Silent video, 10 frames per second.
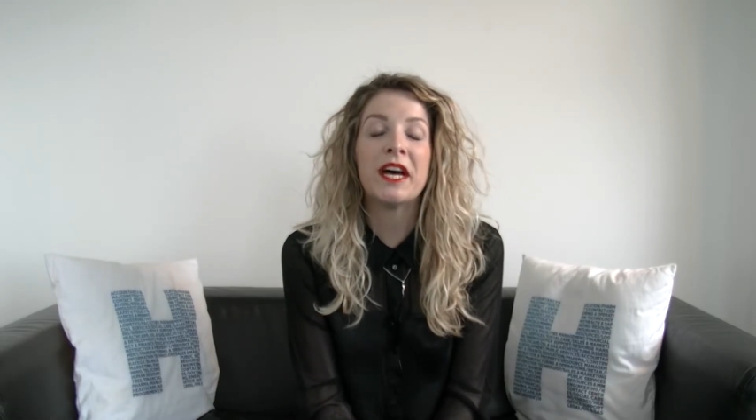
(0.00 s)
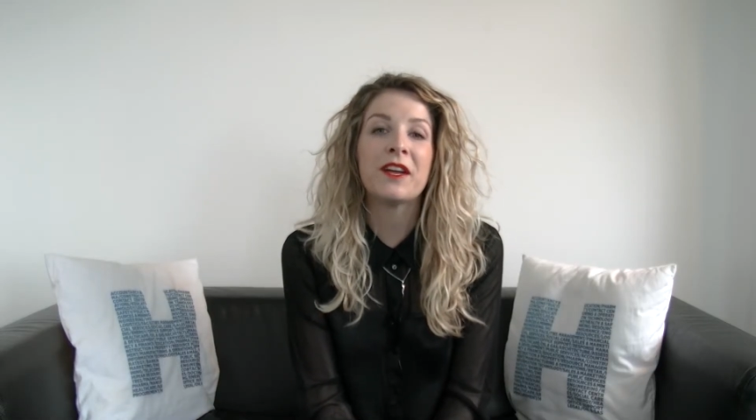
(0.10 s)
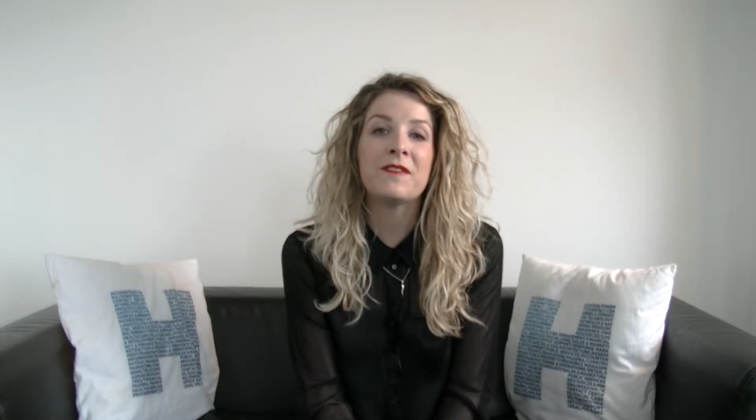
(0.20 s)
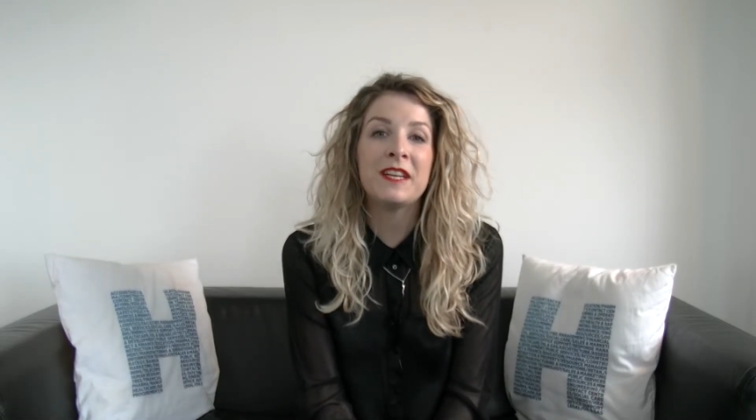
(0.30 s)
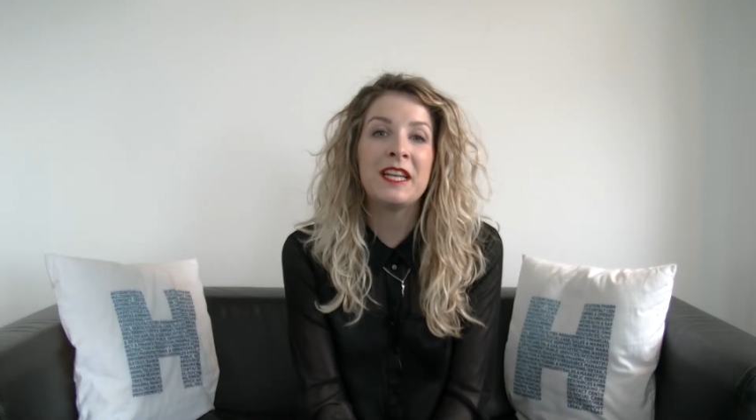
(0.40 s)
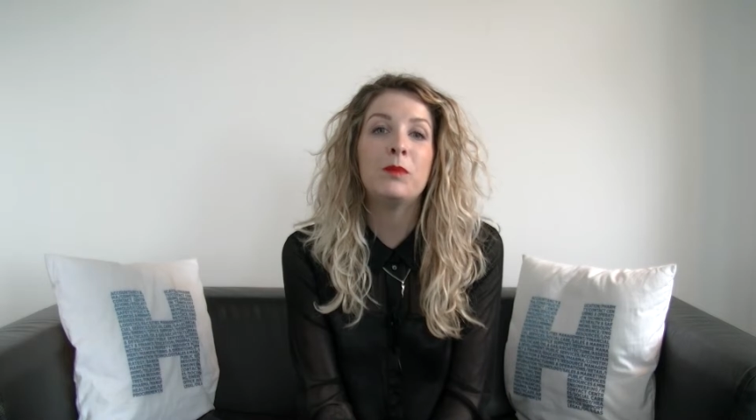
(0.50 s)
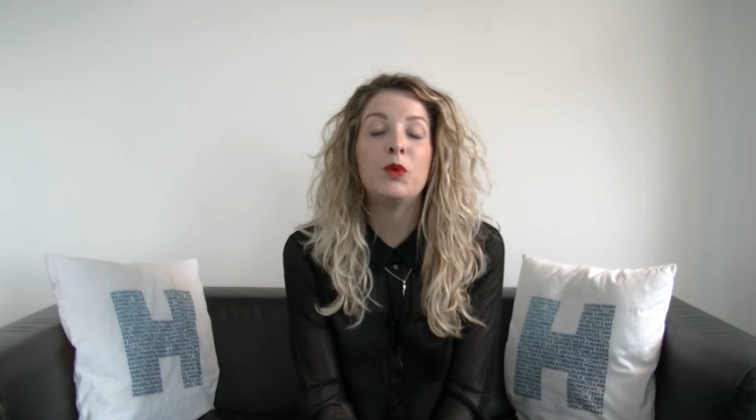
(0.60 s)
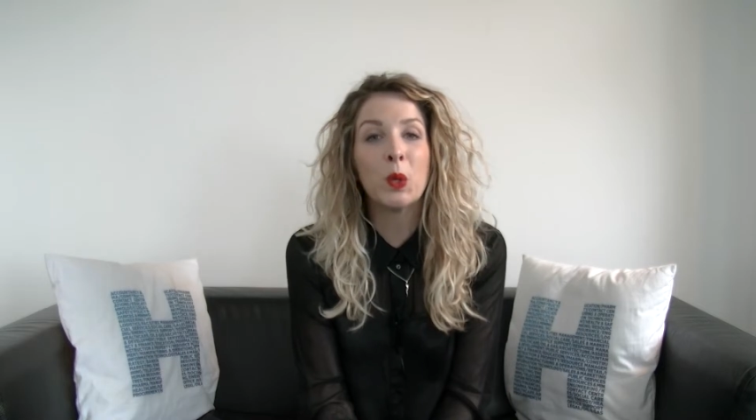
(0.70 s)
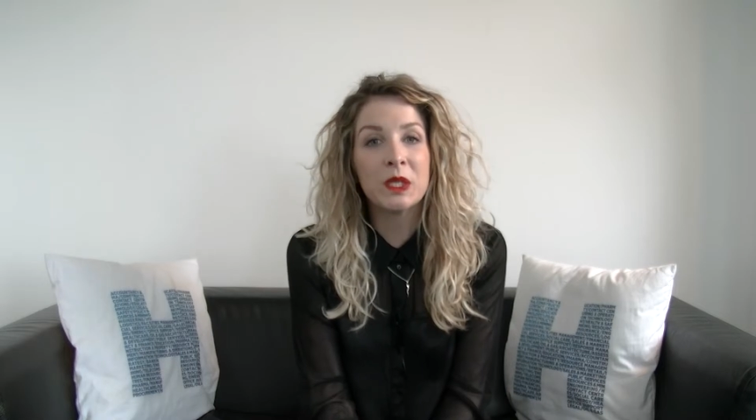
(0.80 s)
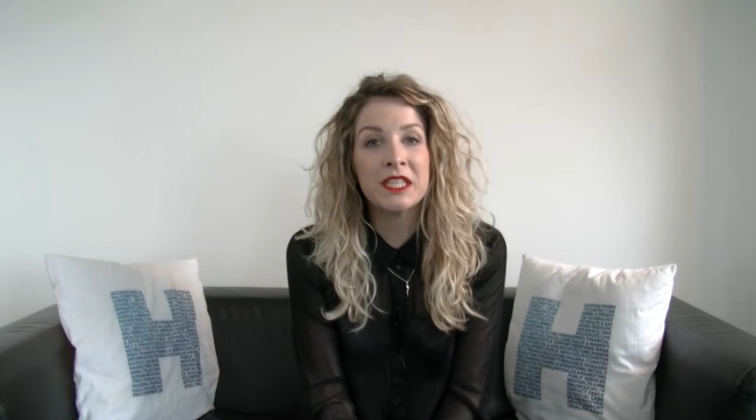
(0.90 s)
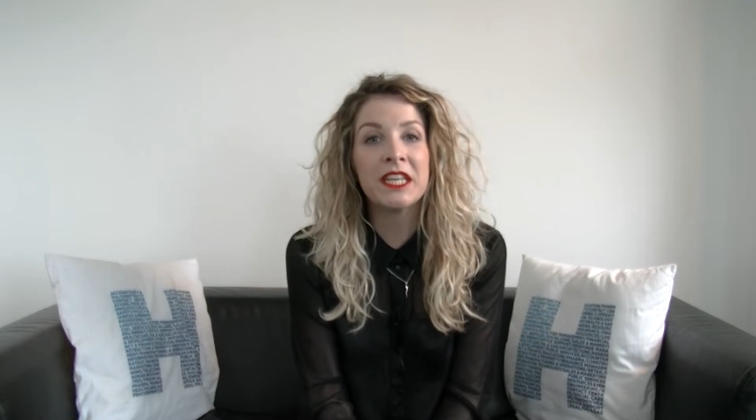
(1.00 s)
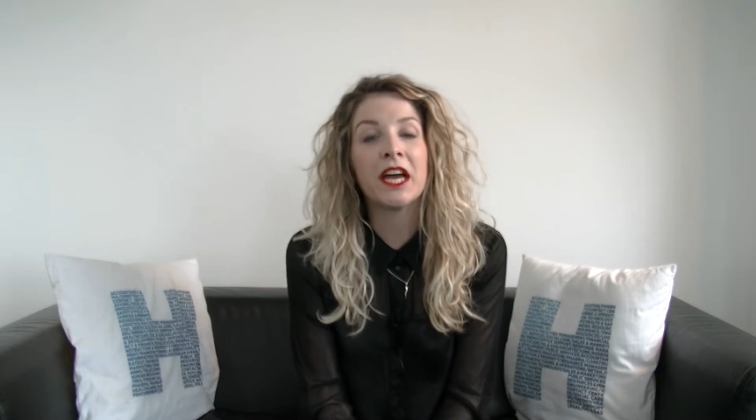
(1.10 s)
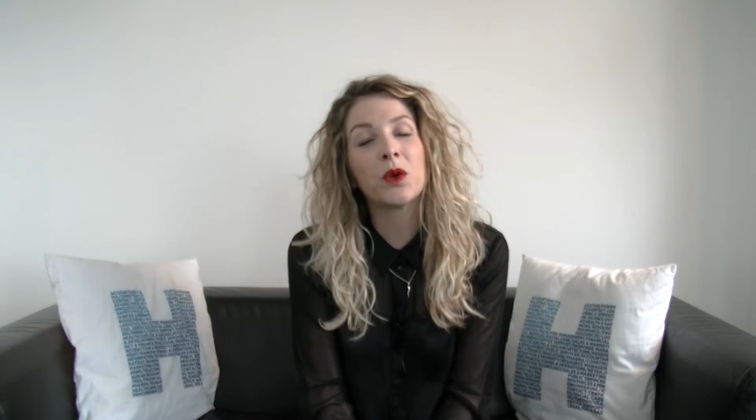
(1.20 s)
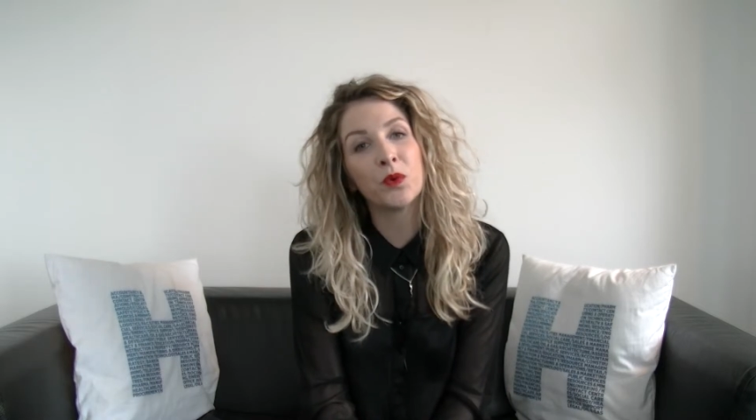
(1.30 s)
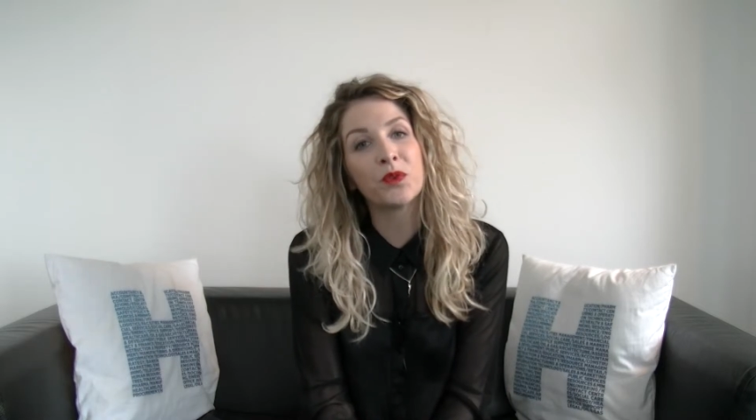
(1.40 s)
L'arrivée de la bureautique
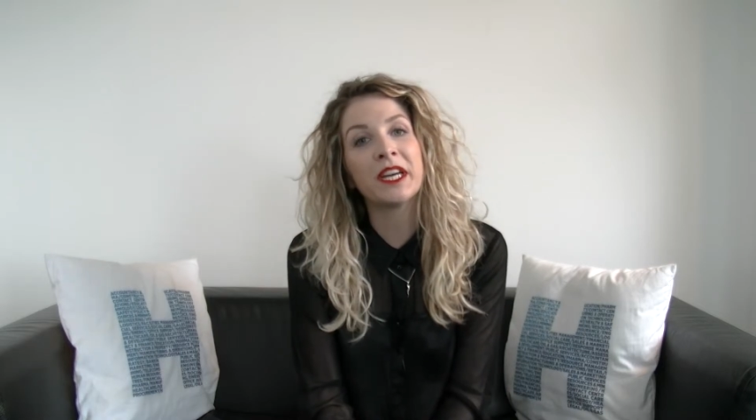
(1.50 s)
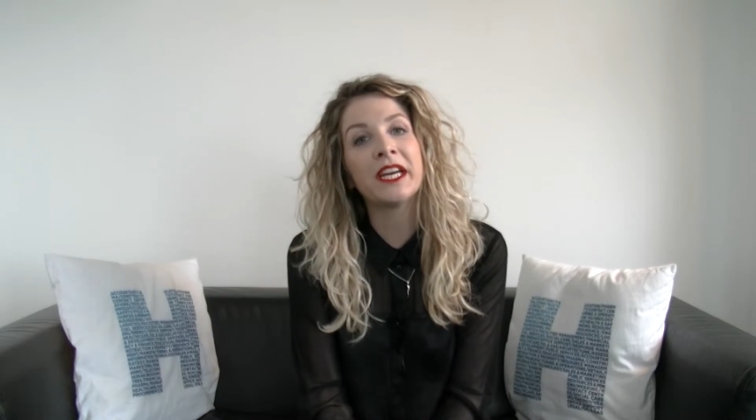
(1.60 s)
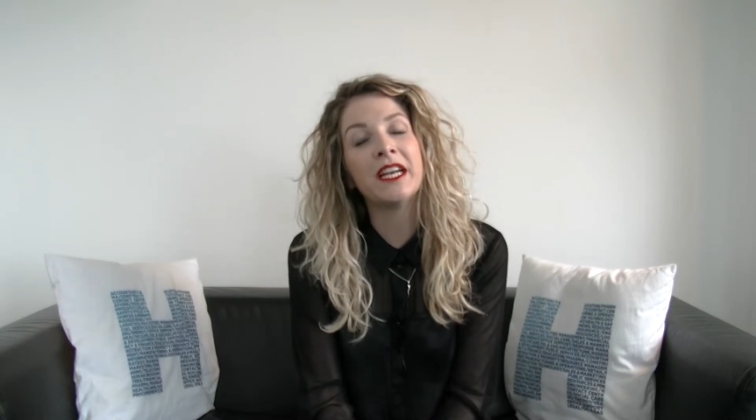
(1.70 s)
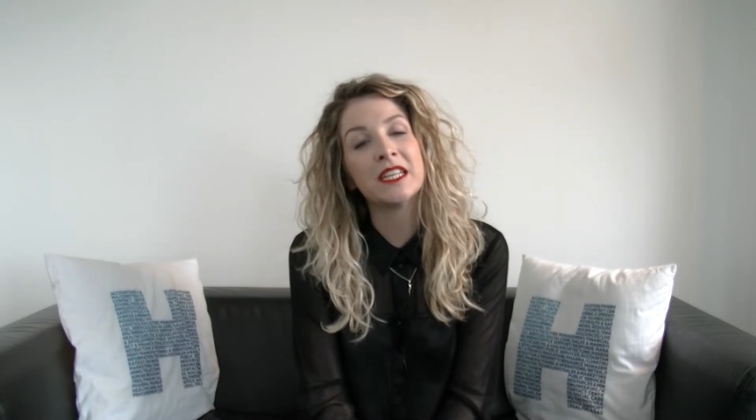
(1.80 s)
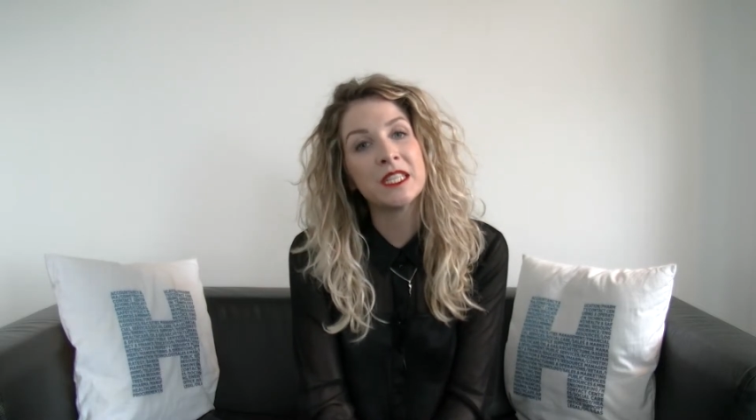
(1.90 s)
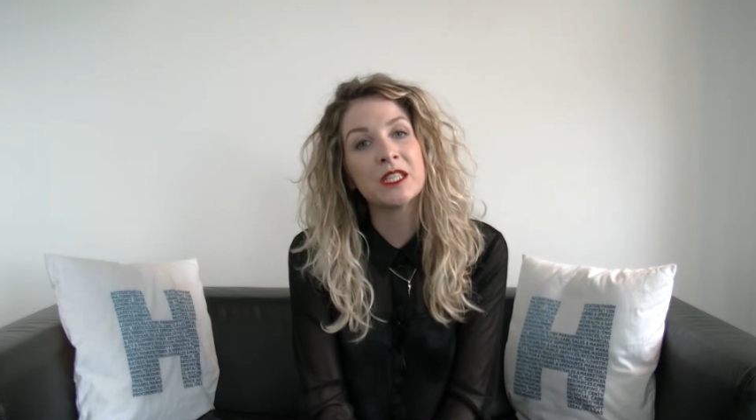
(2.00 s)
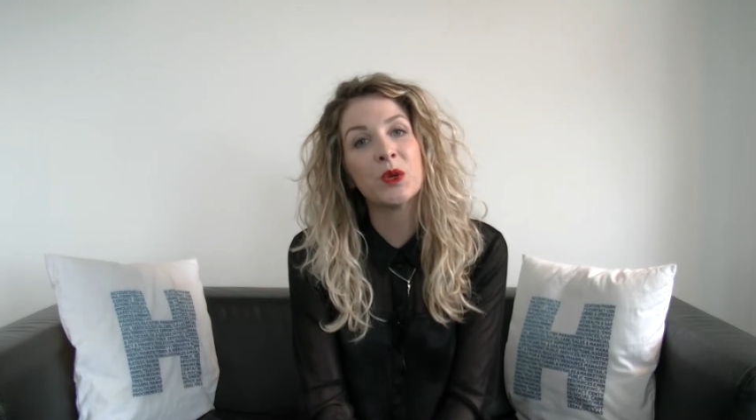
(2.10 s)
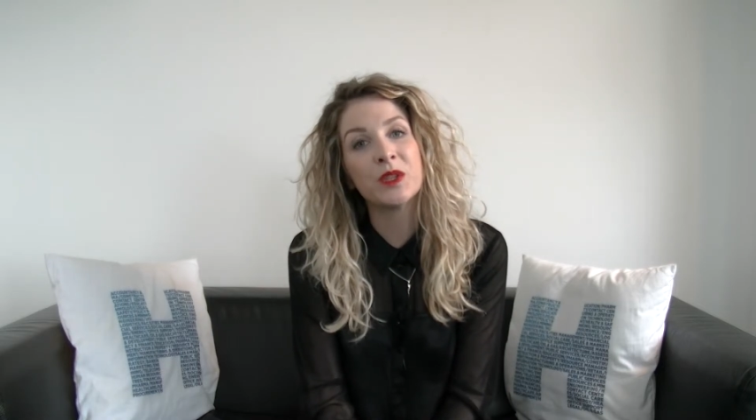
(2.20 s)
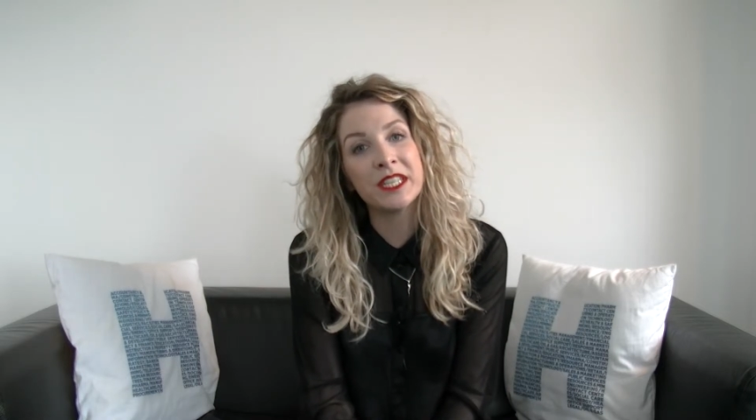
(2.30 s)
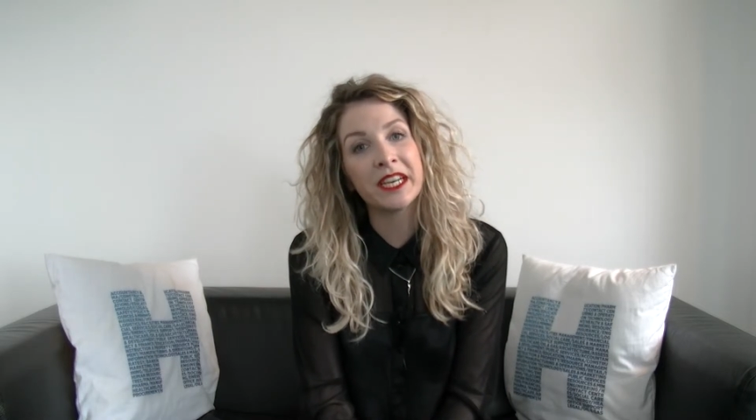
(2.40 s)
a conféré à l'assistante